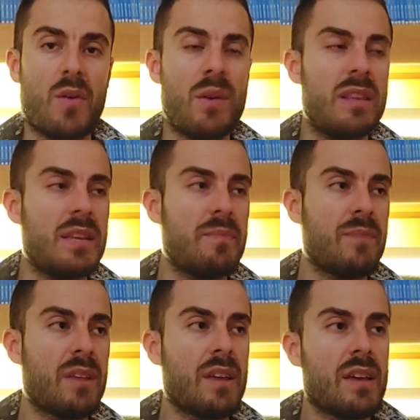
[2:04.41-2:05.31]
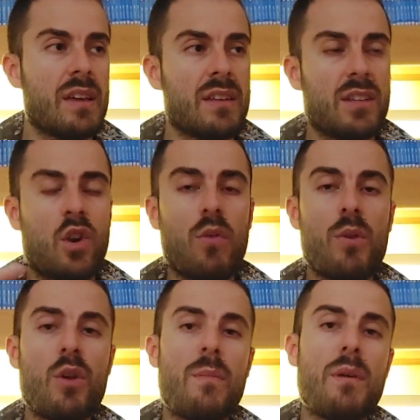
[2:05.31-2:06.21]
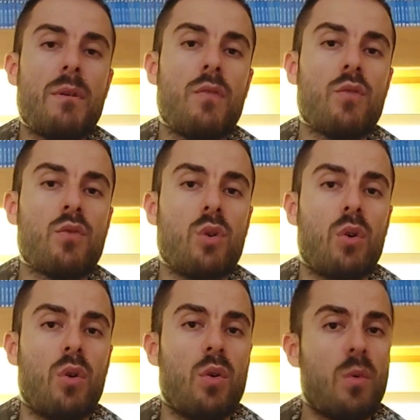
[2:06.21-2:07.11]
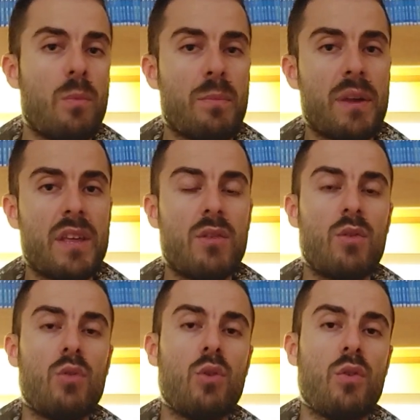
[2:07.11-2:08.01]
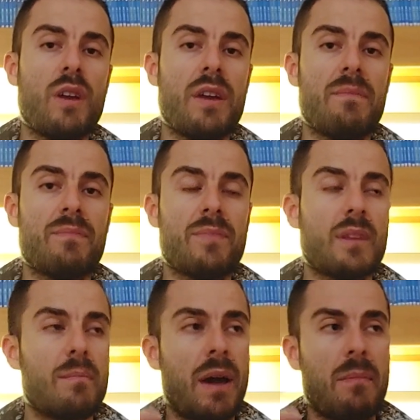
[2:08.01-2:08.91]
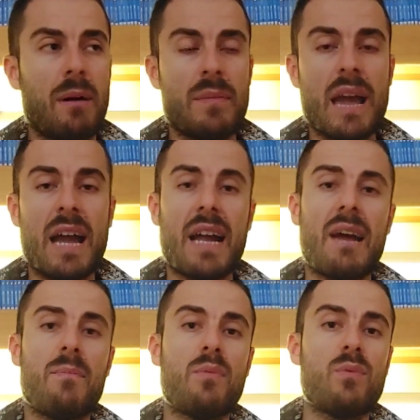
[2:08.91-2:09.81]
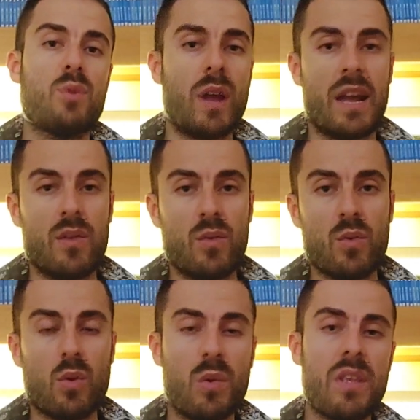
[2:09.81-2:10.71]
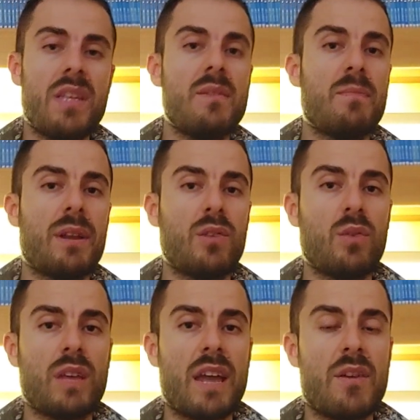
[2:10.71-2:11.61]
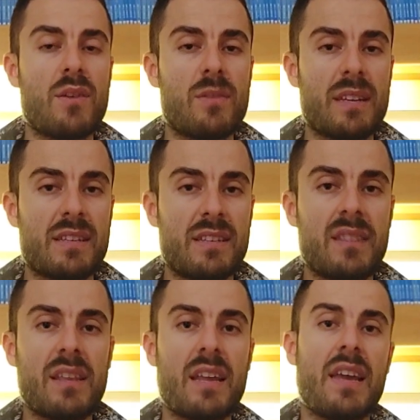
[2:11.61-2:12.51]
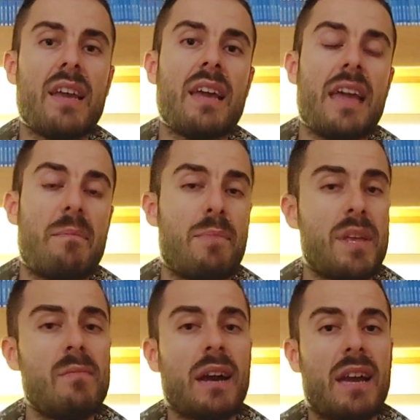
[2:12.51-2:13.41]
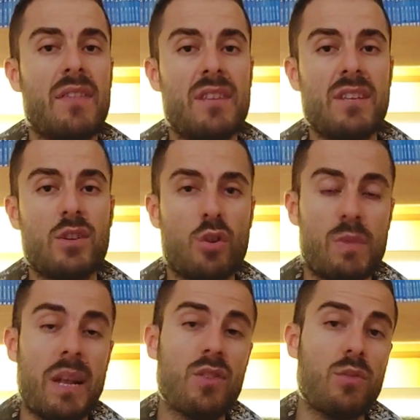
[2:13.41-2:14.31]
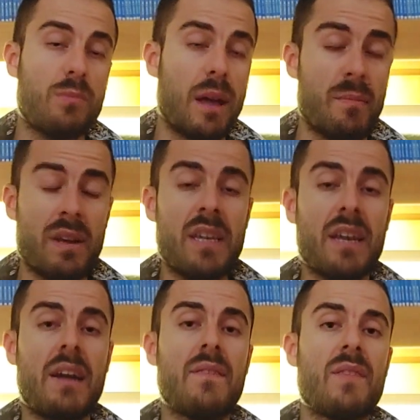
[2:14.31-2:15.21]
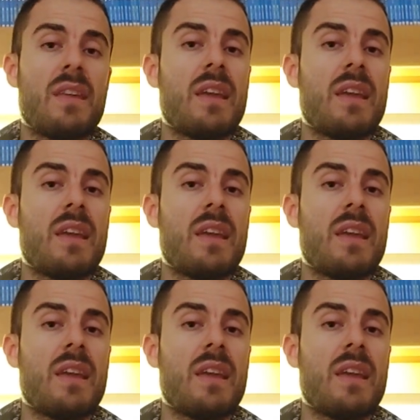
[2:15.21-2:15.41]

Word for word: Quindi, siccome noi abbiamo avuto un periodo dove Barba Bianca appunto è caduto, quindi gli imperatori erano rimasti in tre e prima che venisse nominato Barba Nera